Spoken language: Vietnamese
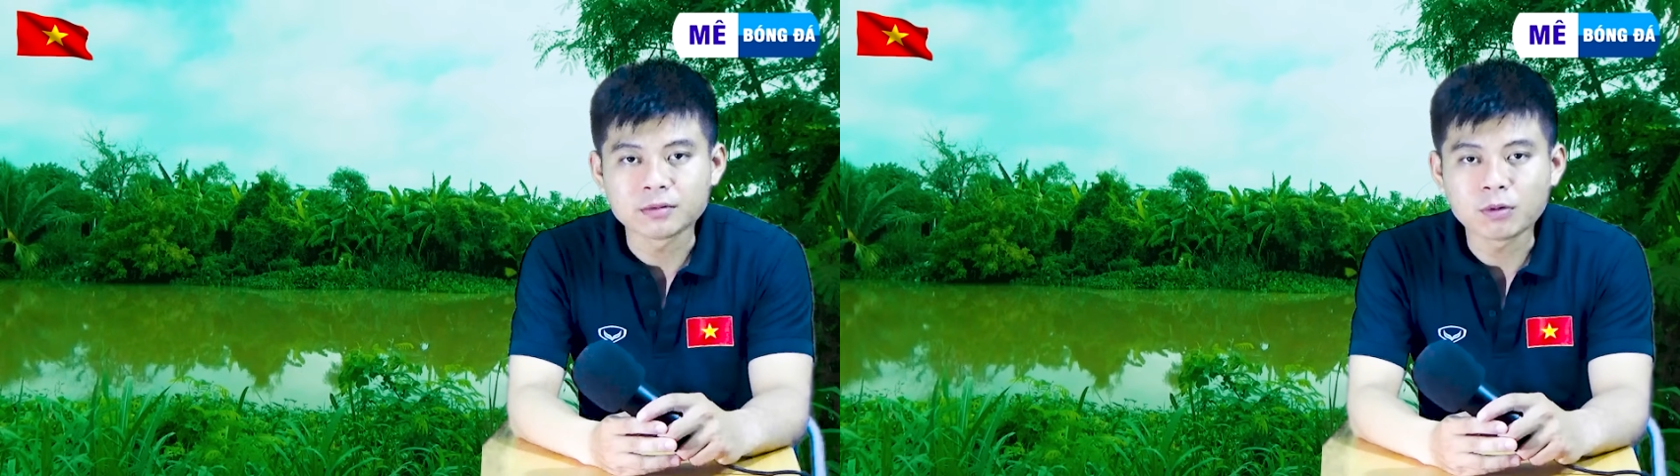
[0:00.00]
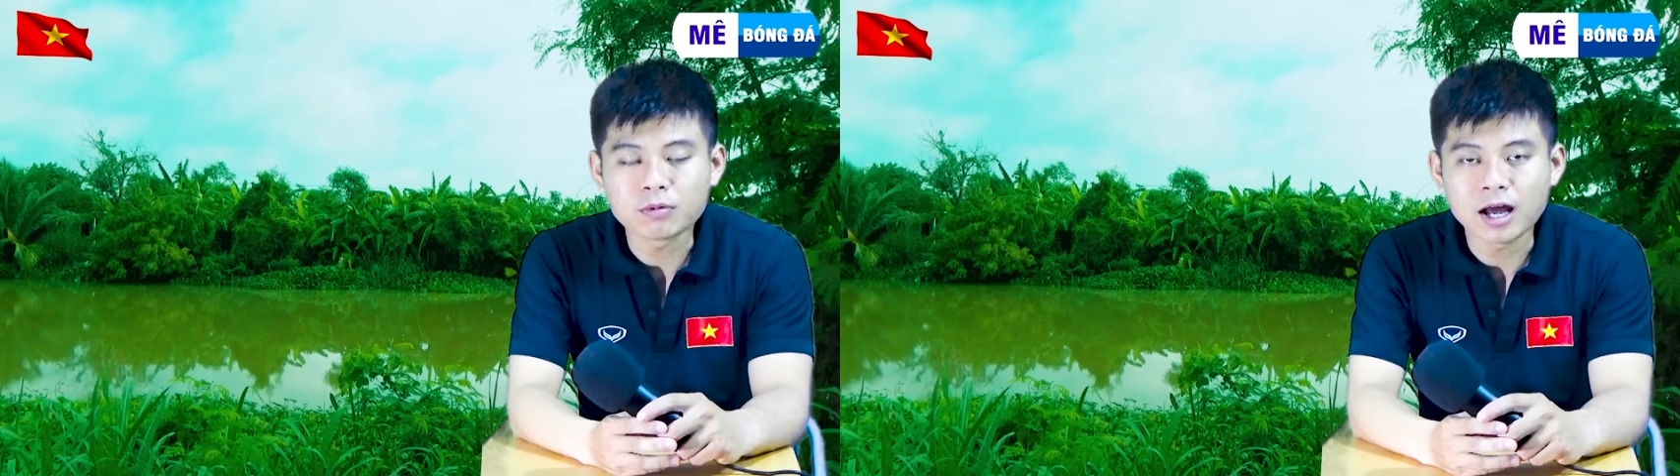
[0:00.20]

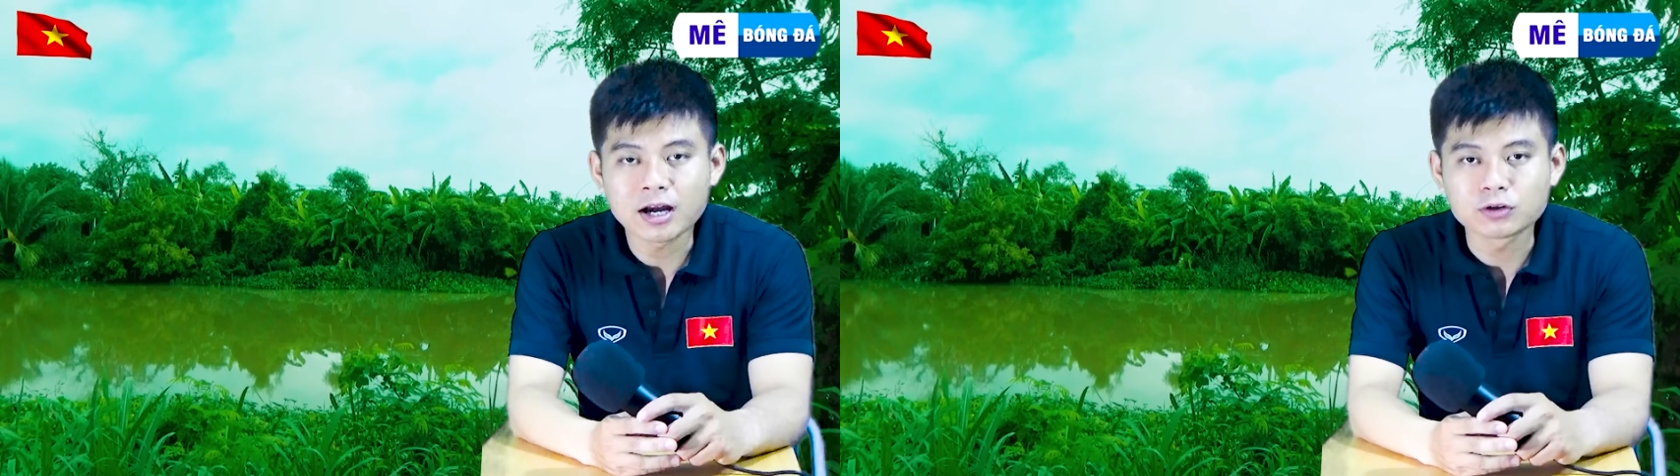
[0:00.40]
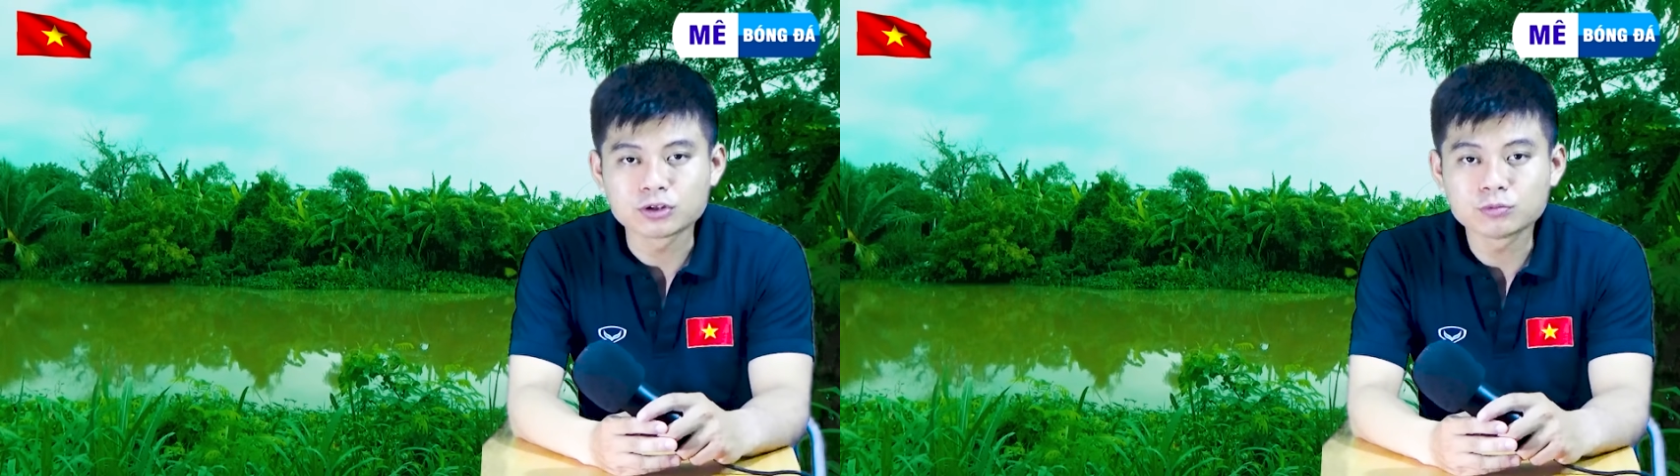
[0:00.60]
tin bóng
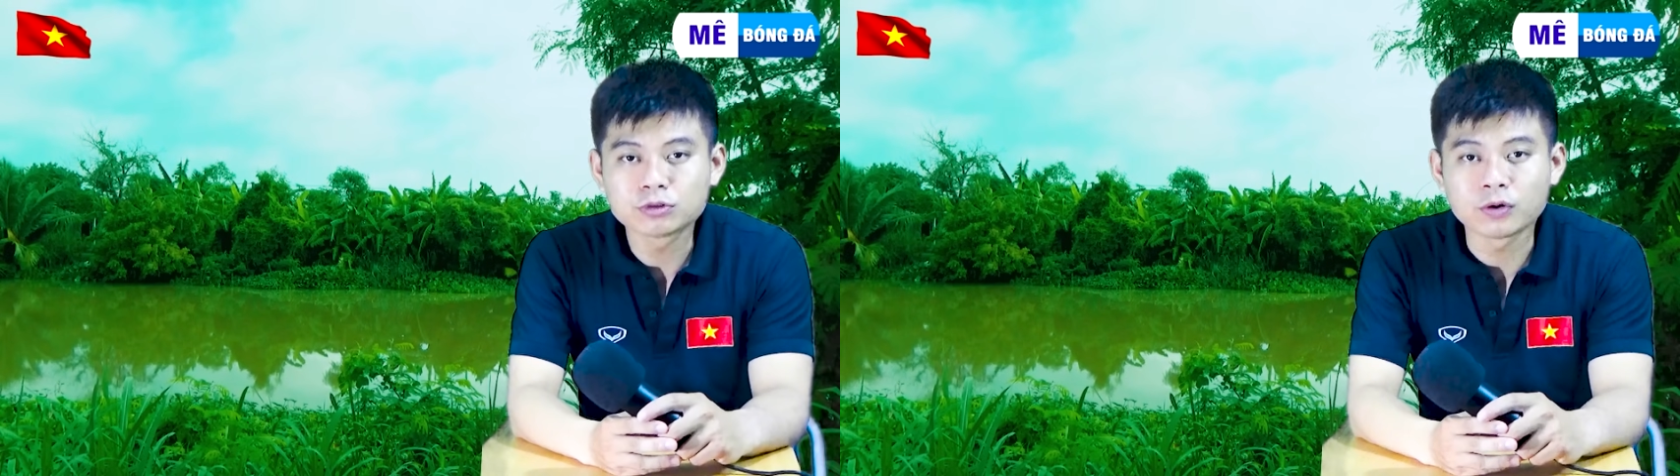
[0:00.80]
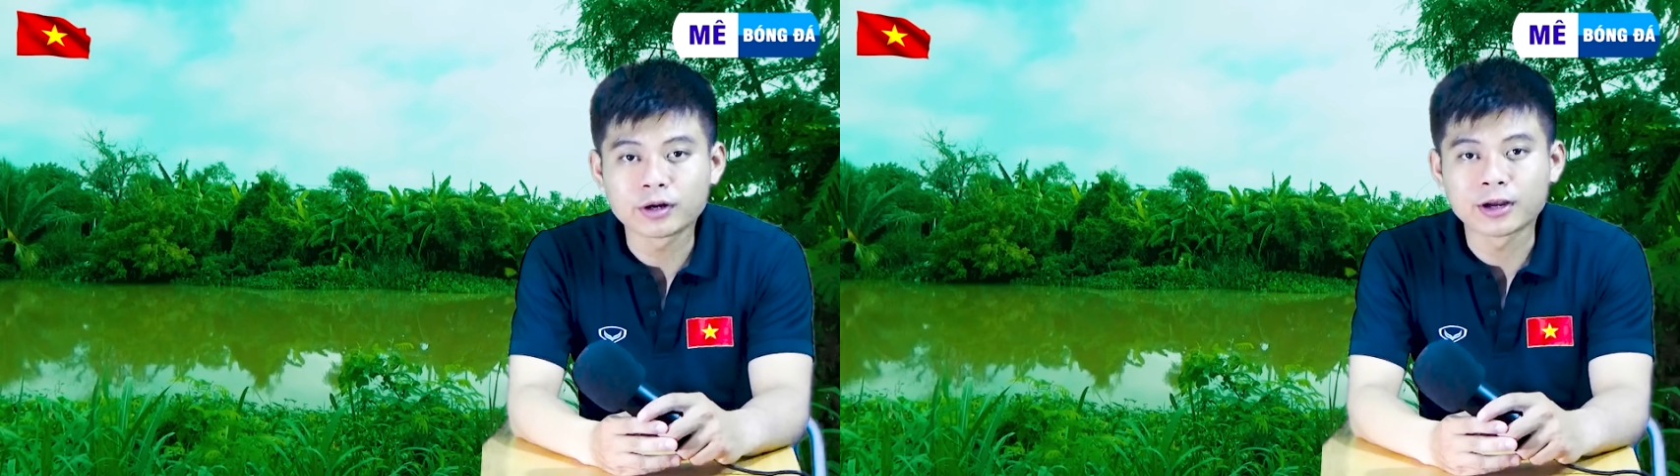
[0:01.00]
đá của chúng
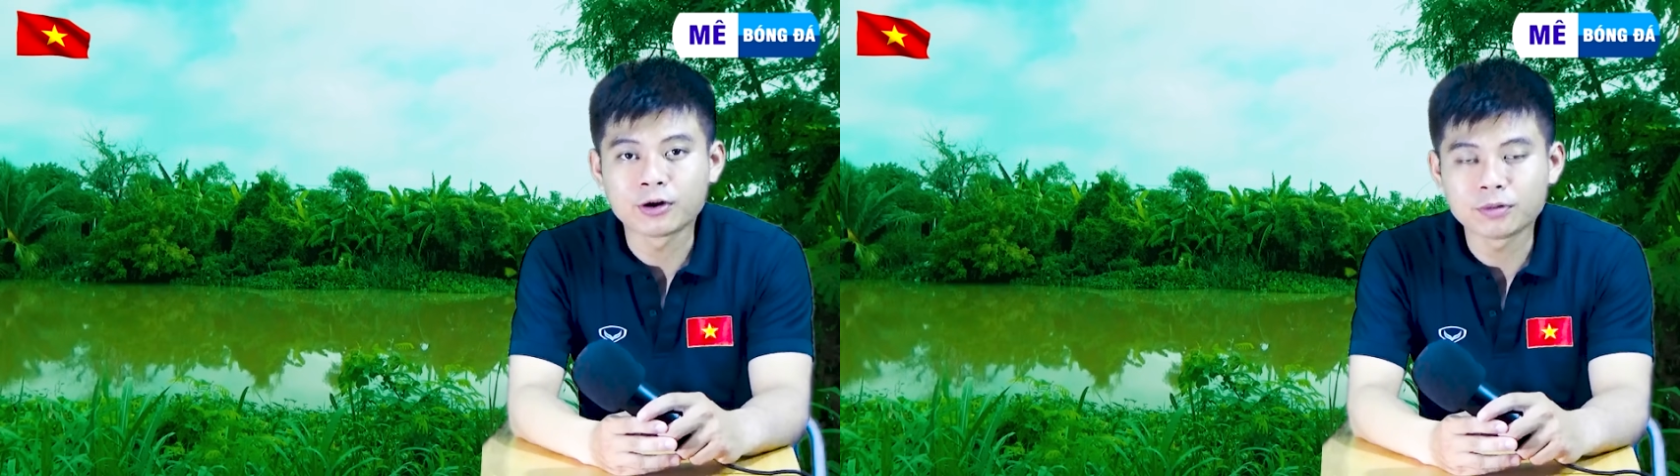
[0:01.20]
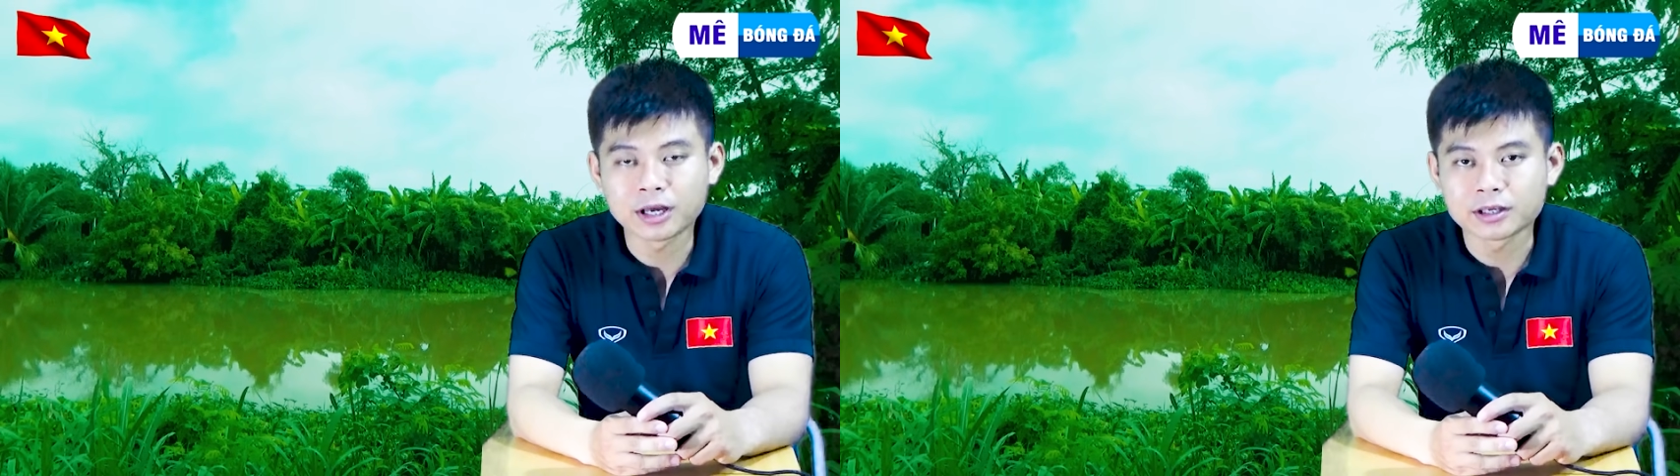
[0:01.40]
tôi ngày
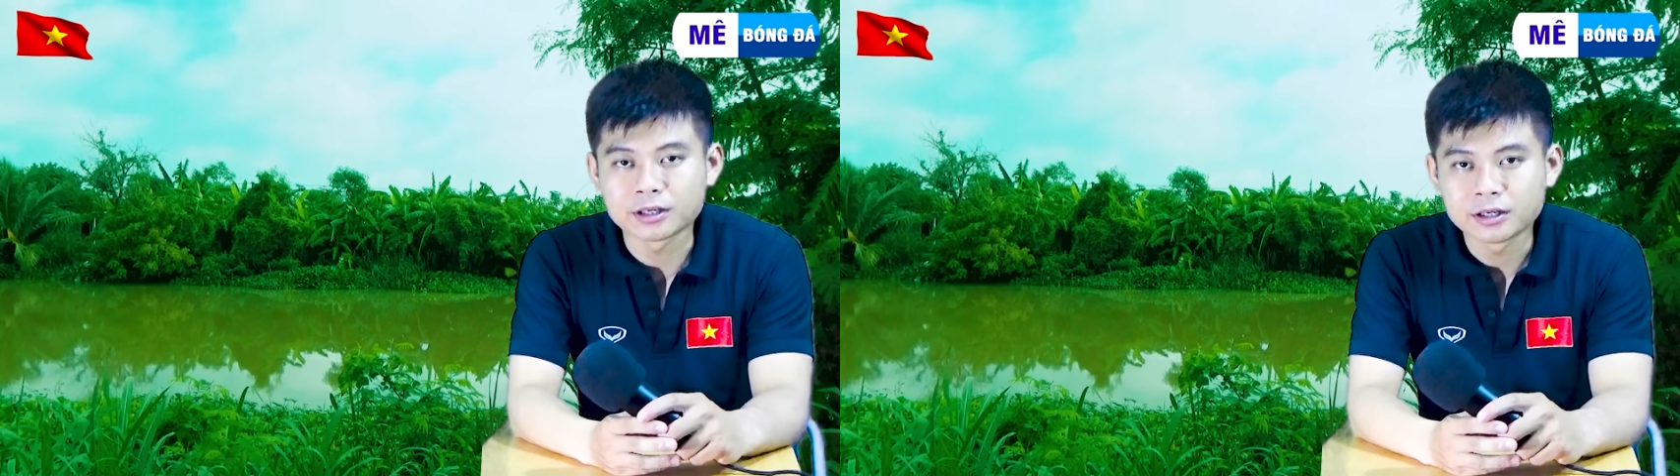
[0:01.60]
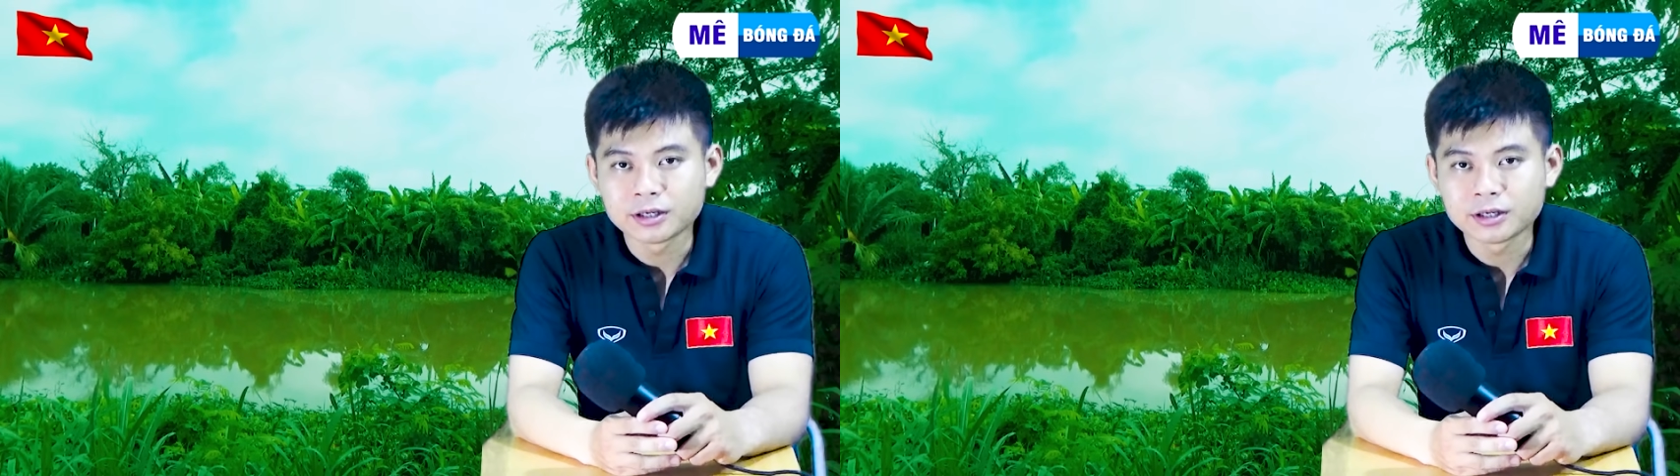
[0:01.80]
hôm nay.